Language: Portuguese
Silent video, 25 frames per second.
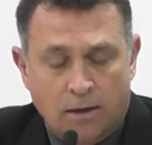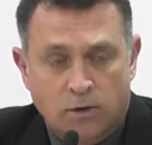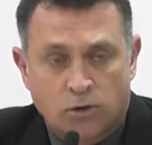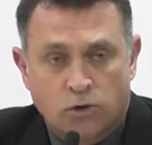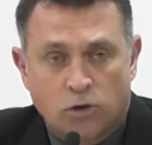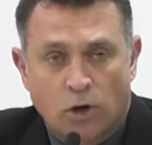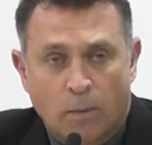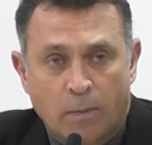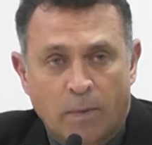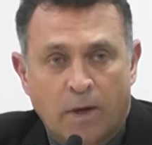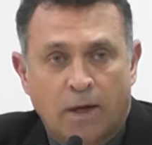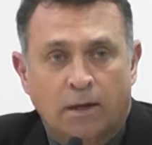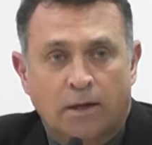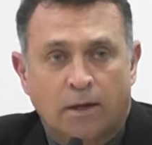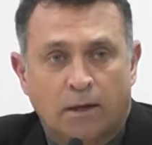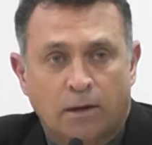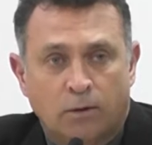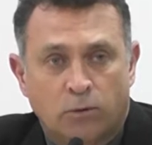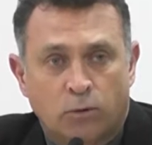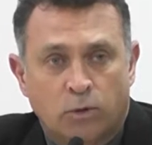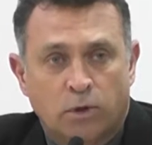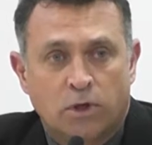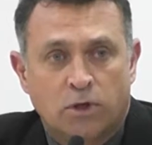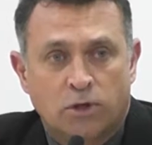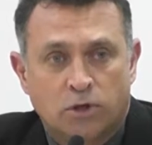somente
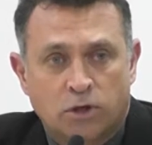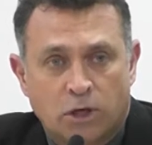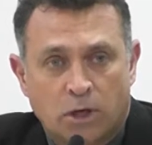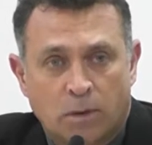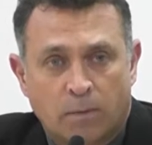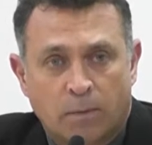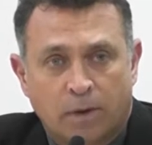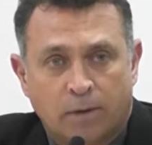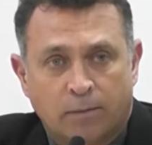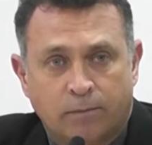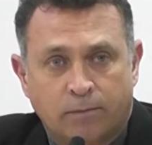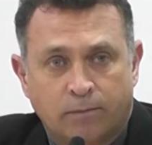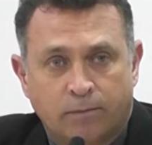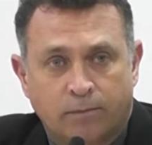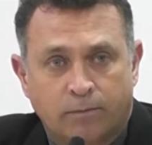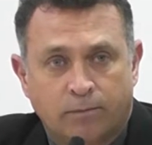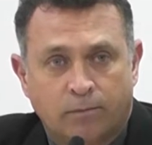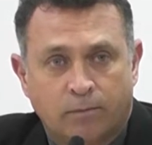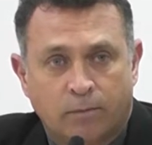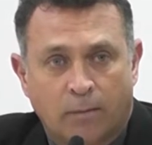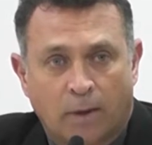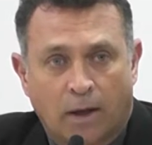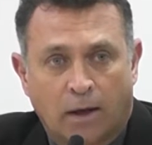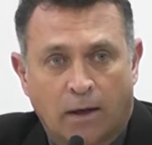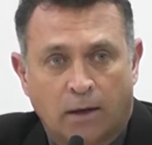em Curitiba,
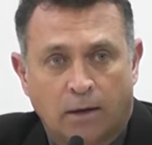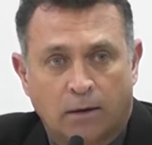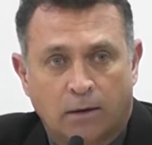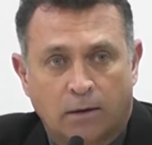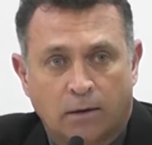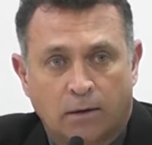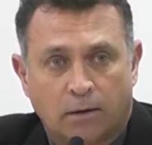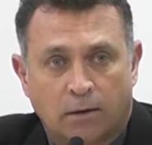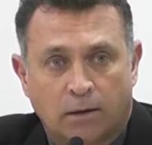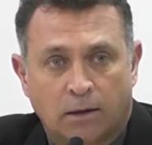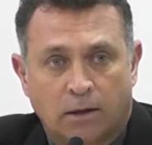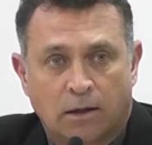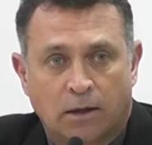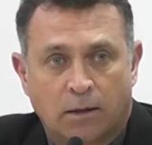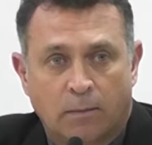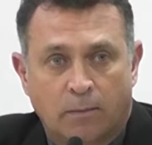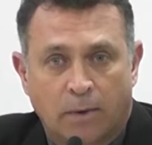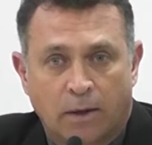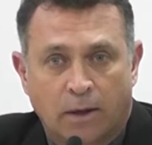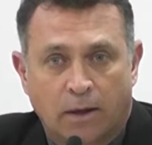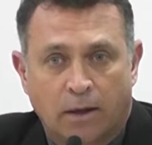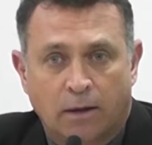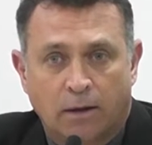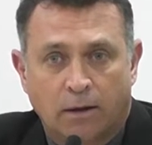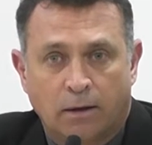né? e
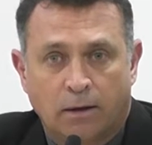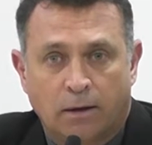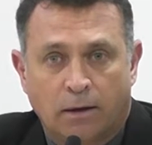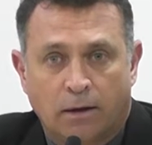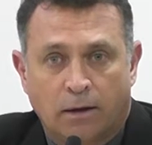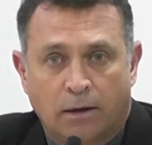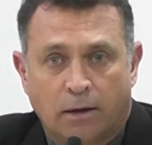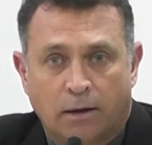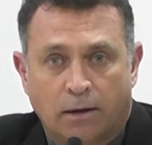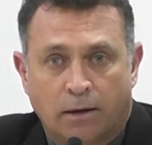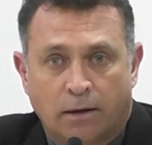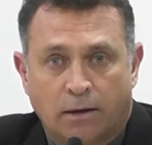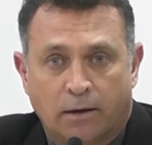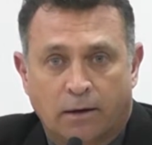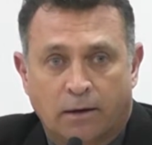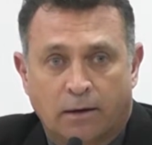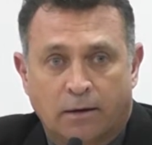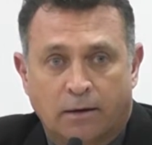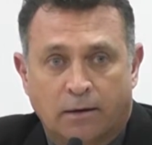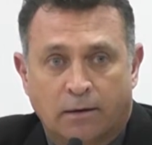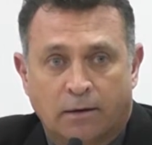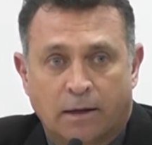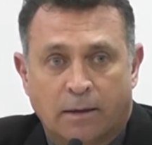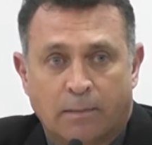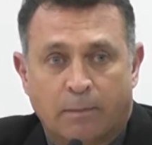também
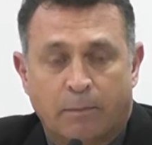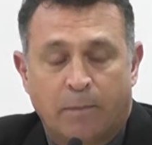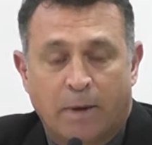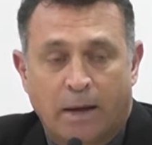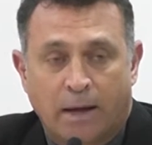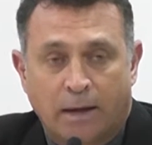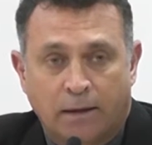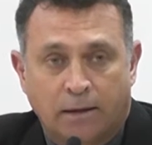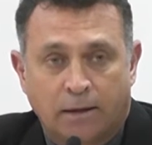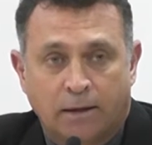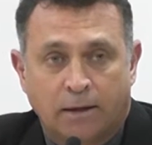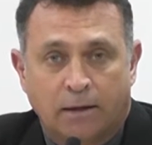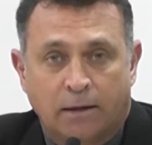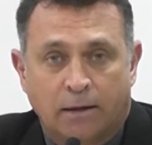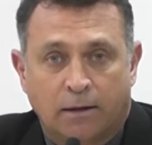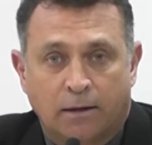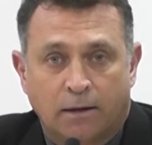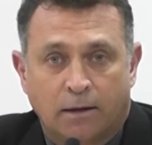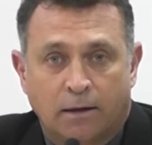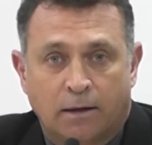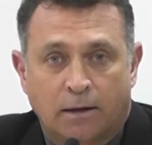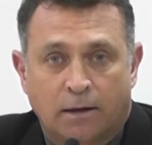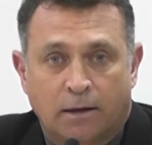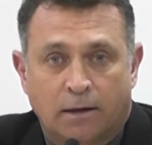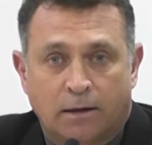é, depende
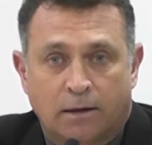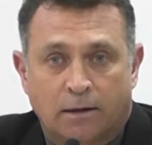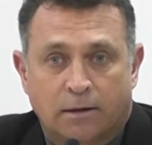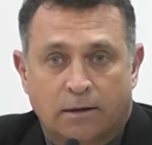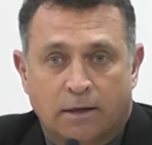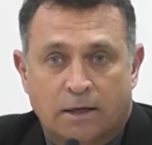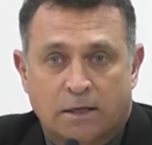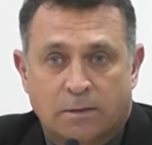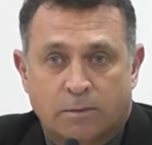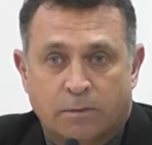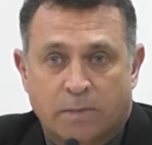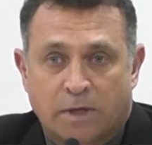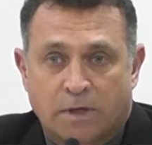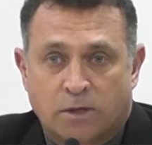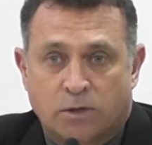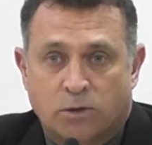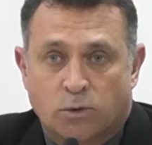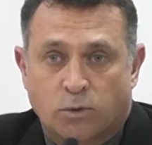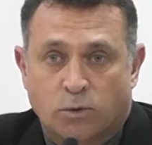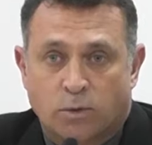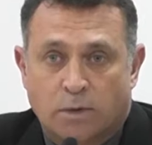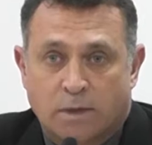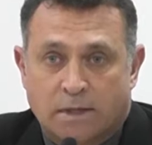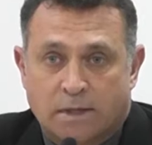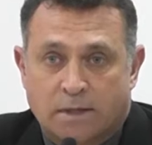das
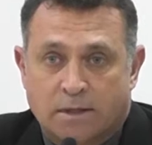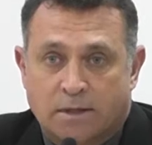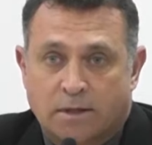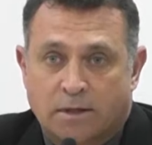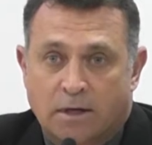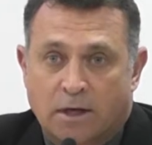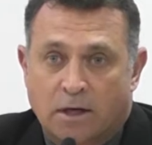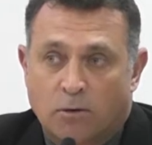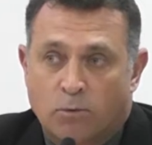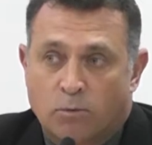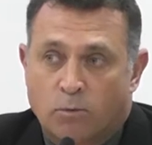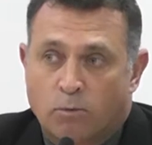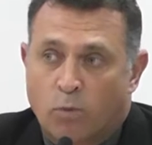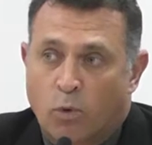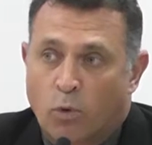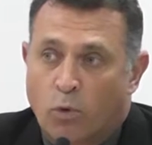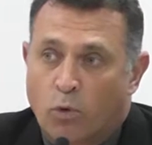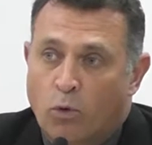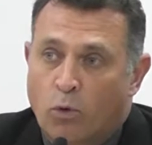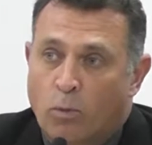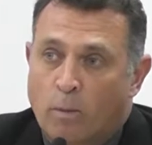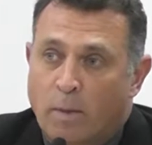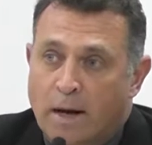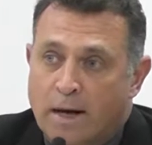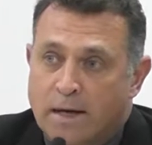pessoas ter um
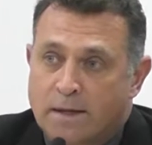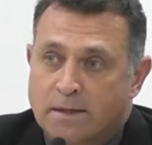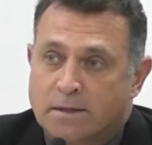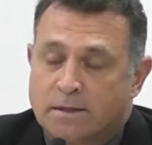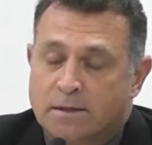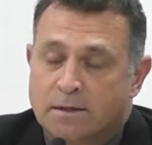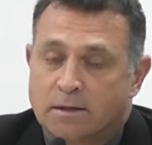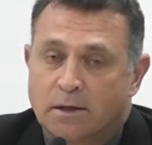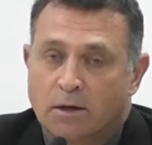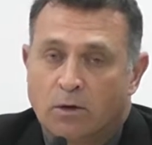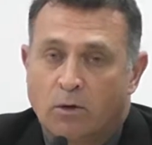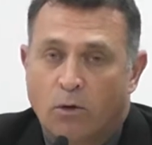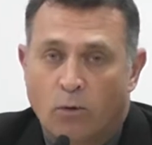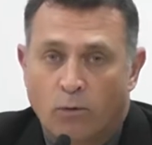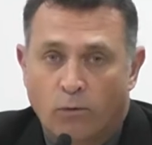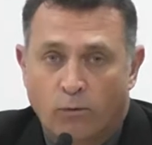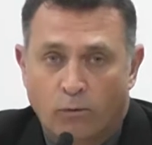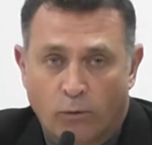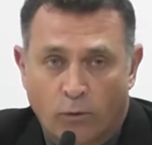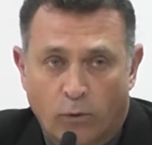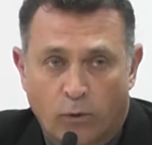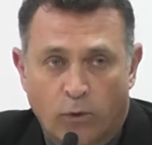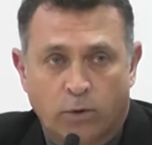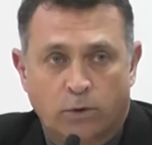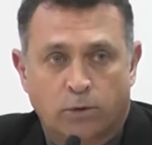pouco mais de
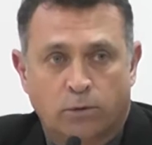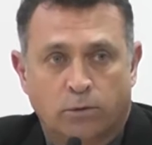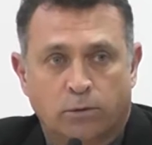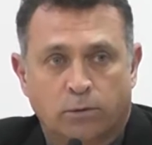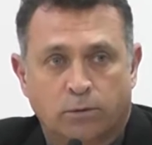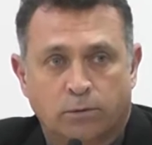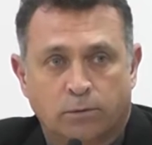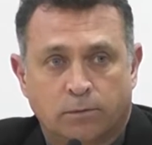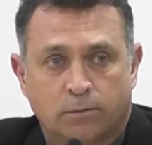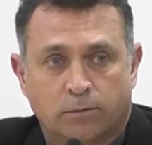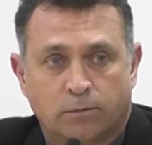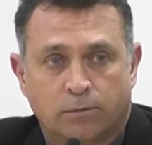conforto,